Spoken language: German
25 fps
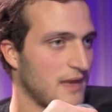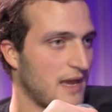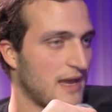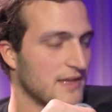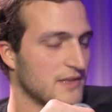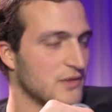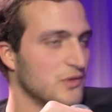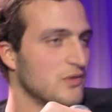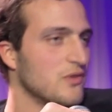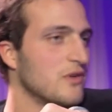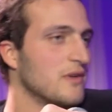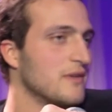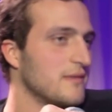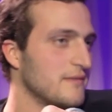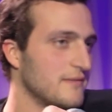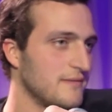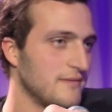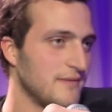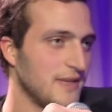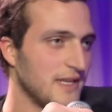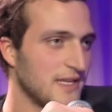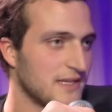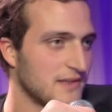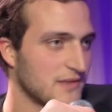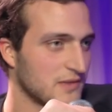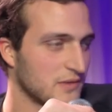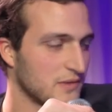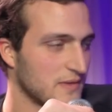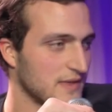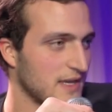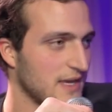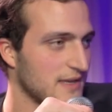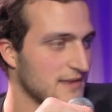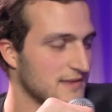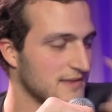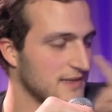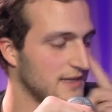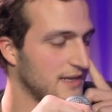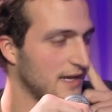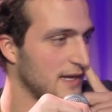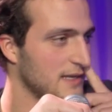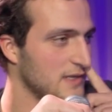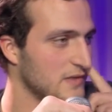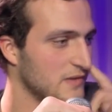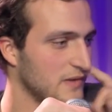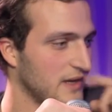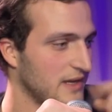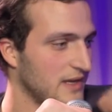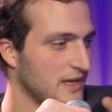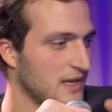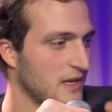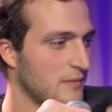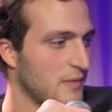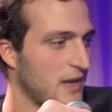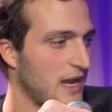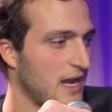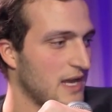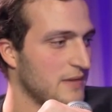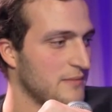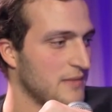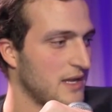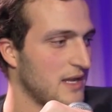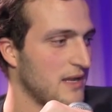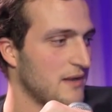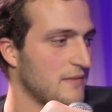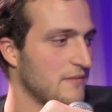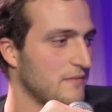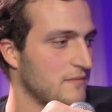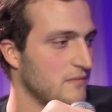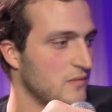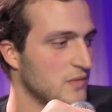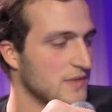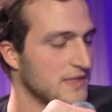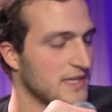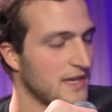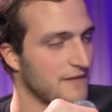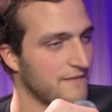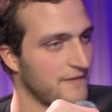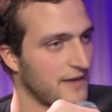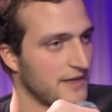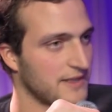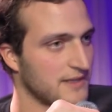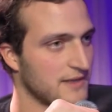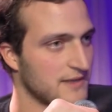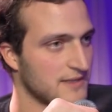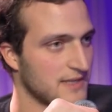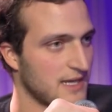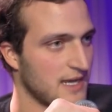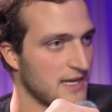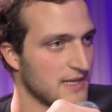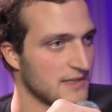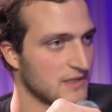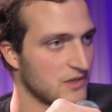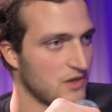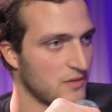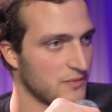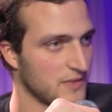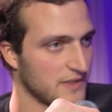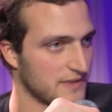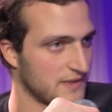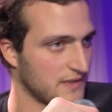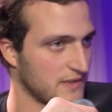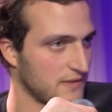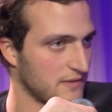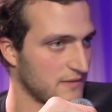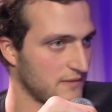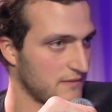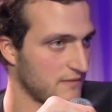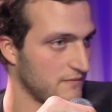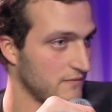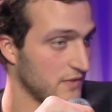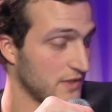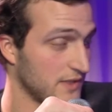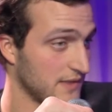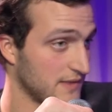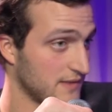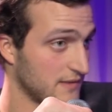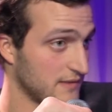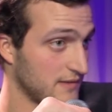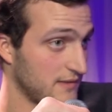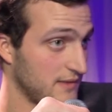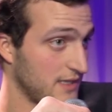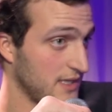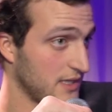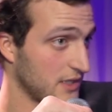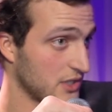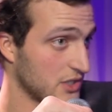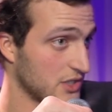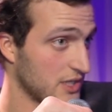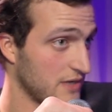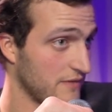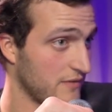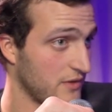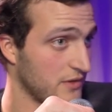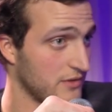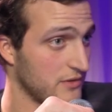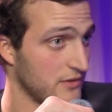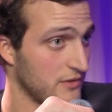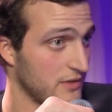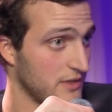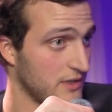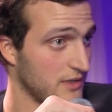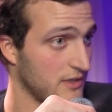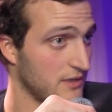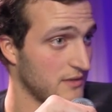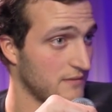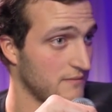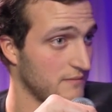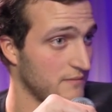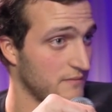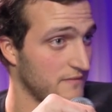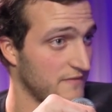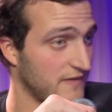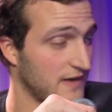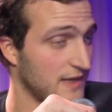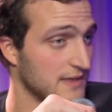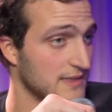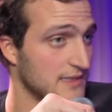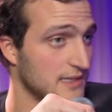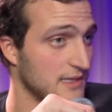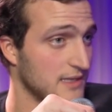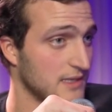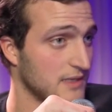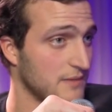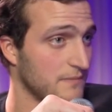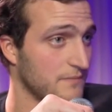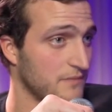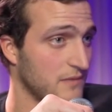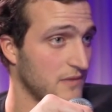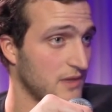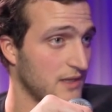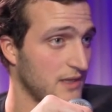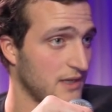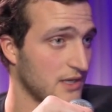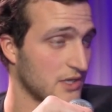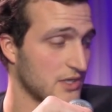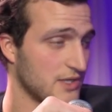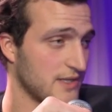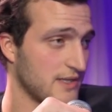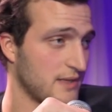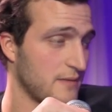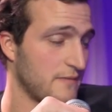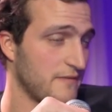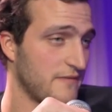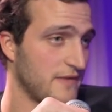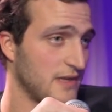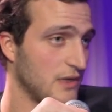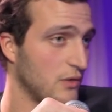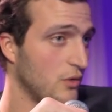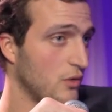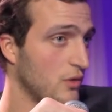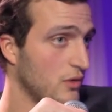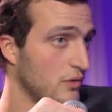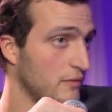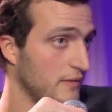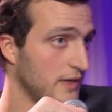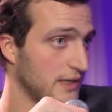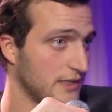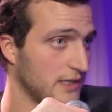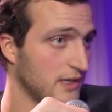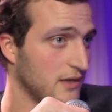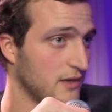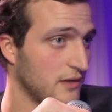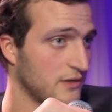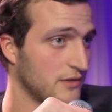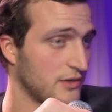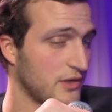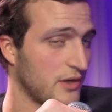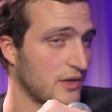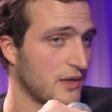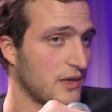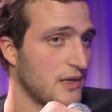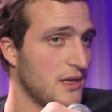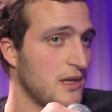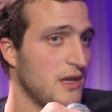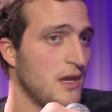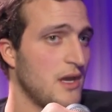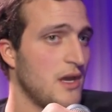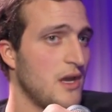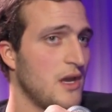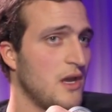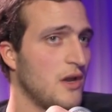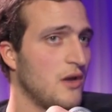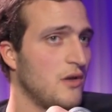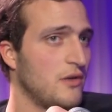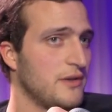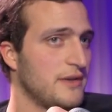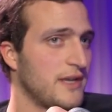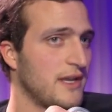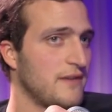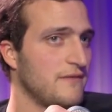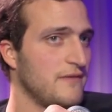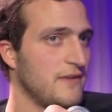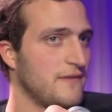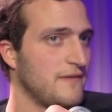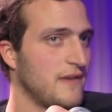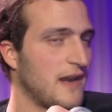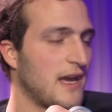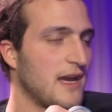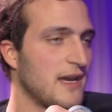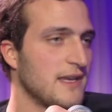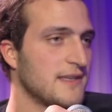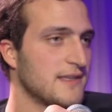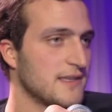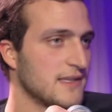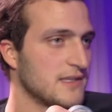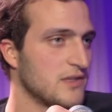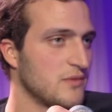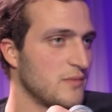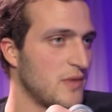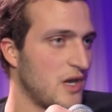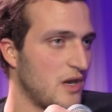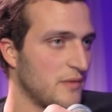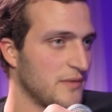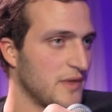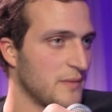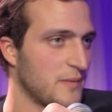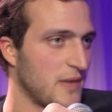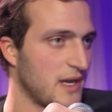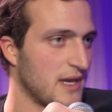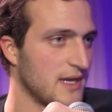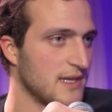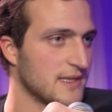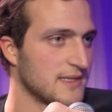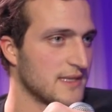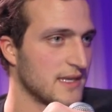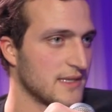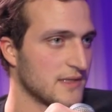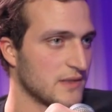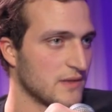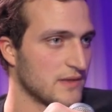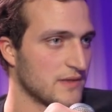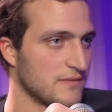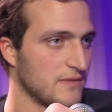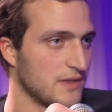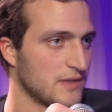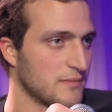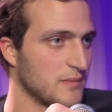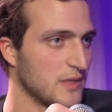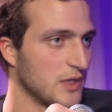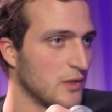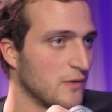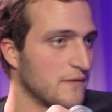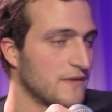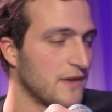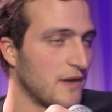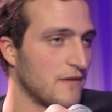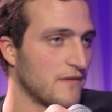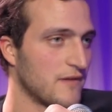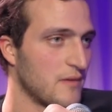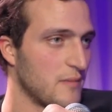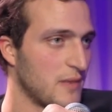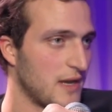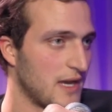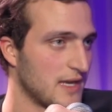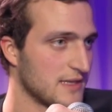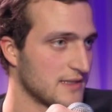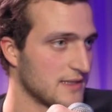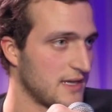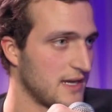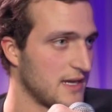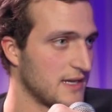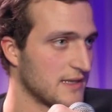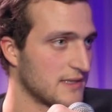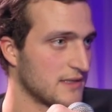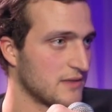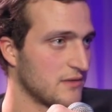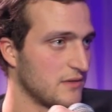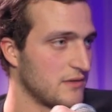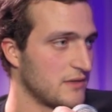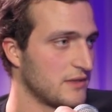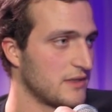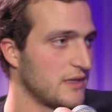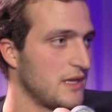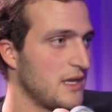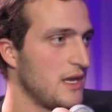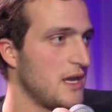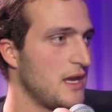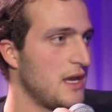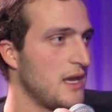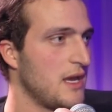also nur nicht zu so sehr ins Detail zu gehen, aber einmal muss ja Fett ins Eis. Kommt das, wird das tierisch gewonnen oder pflanzlich? Tierisch ist eben viel hochwertiger und teurer. Und dann, wie viel Eis ist überhaupt im Eis? Also es wird mit Luft aufgeblasen Eis und